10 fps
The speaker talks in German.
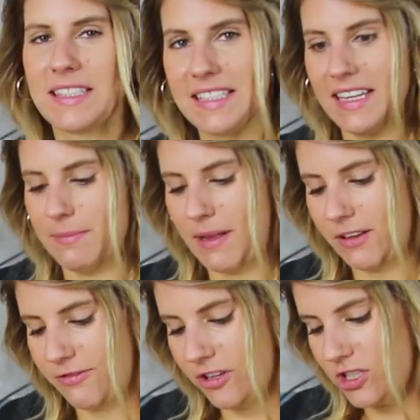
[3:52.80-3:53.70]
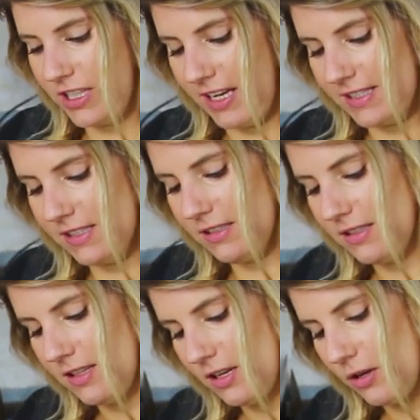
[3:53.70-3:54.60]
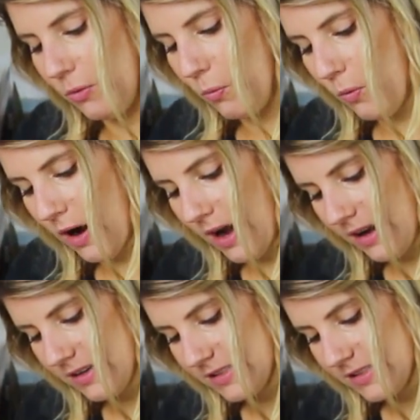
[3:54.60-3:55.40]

jetzt jede Menge Frischkäse. Wow.